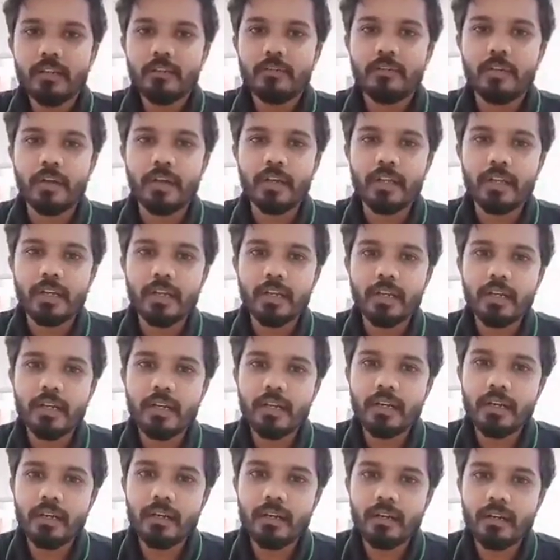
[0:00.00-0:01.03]
ఫైనల్గా
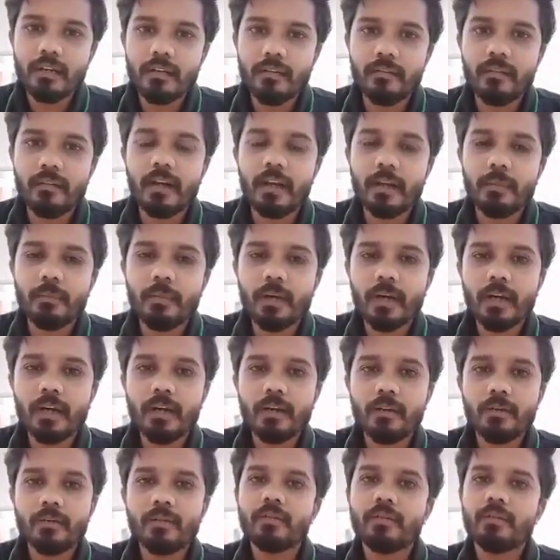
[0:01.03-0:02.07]
వాళ్ళ
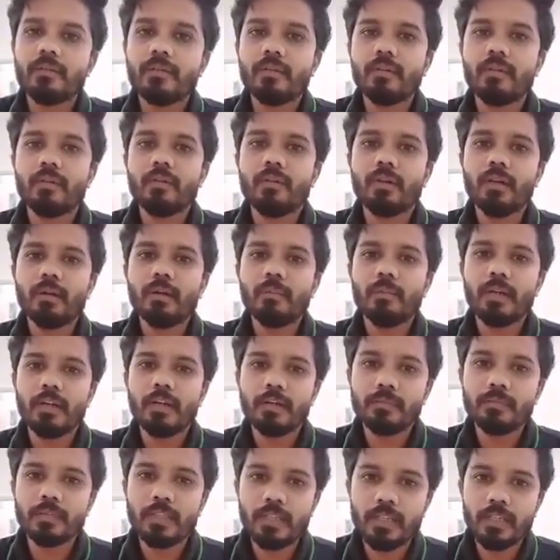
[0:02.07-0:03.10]
అమ్మగారు రోడ్డున పడడం
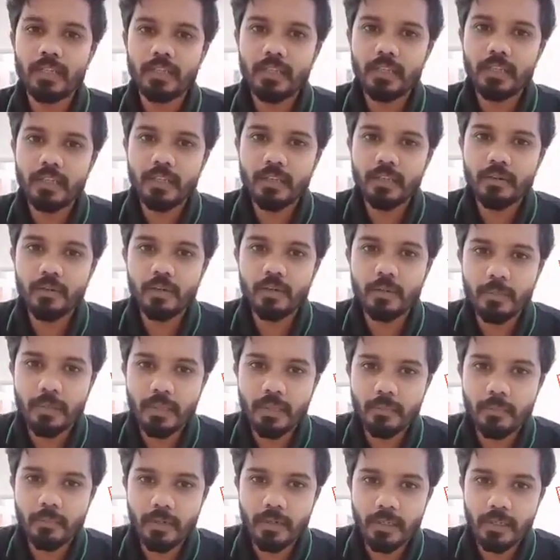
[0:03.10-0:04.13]
జరిగింది రోడ్డు మీద
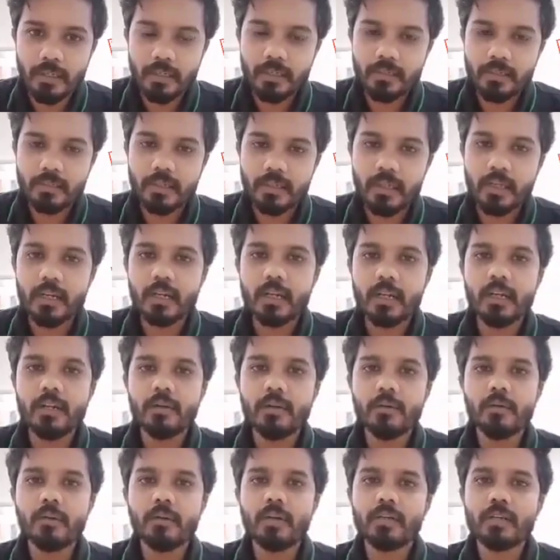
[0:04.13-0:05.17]
పడి
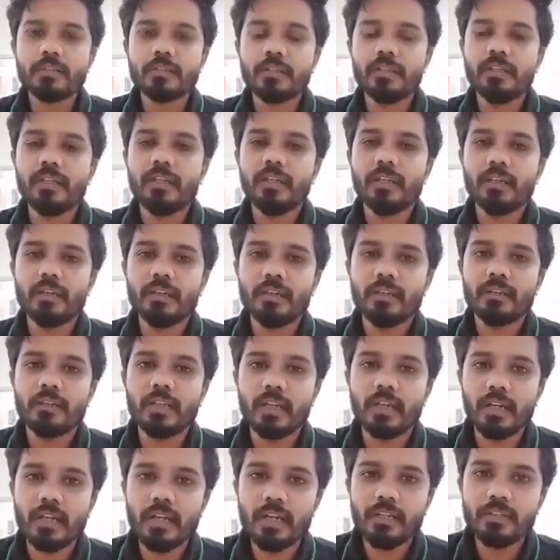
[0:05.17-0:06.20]
ధర్నాలు రాసి
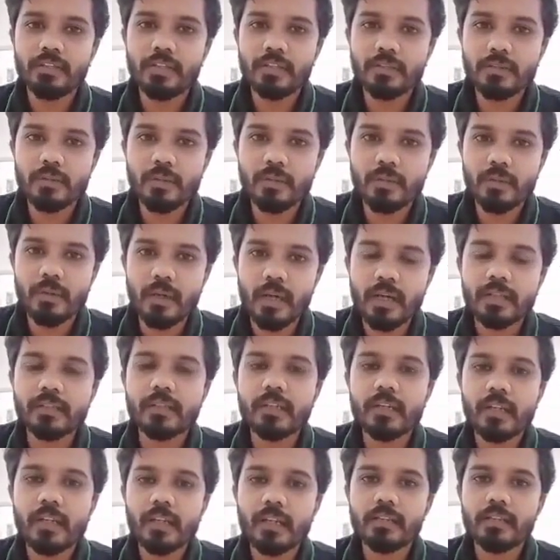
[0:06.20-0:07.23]
ధర్నాలు చేసుకుంటూ
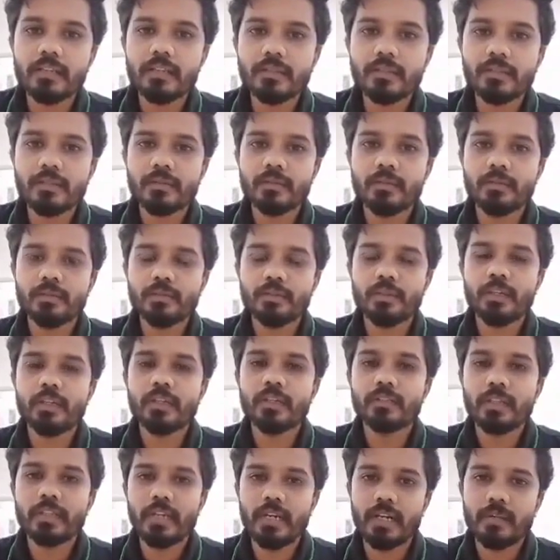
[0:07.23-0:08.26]
ఆర్తనాదాలు చేస్తూ
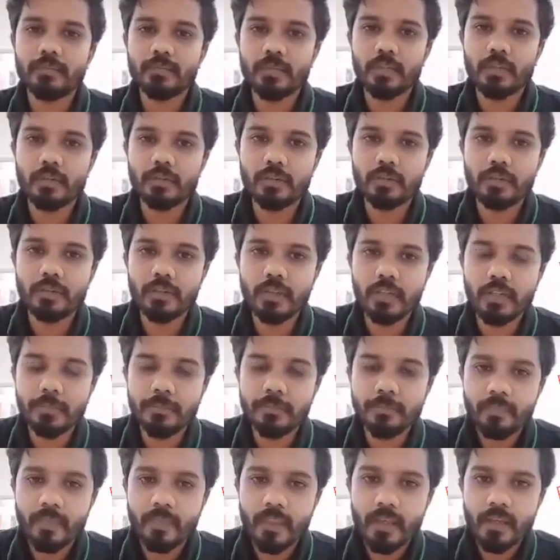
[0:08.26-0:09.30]
చేయడం జరుగుతుంది
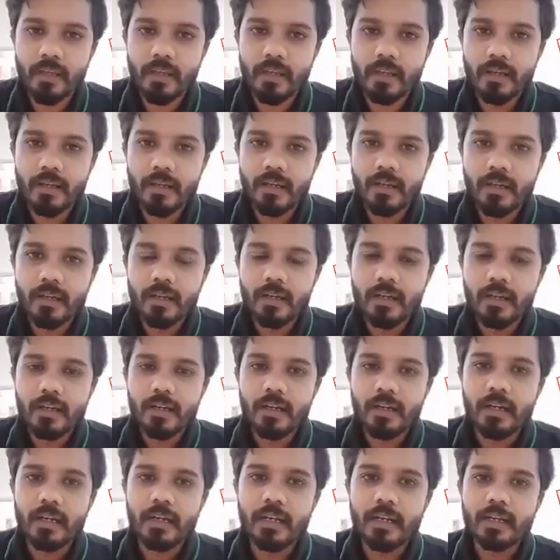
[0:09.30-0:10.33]

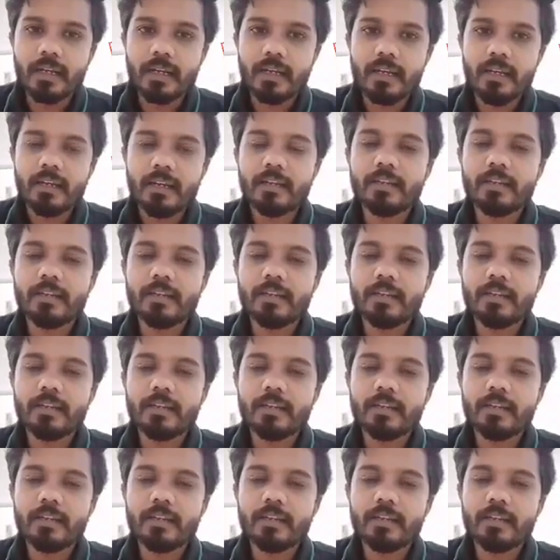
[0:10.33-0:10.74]
అలాగే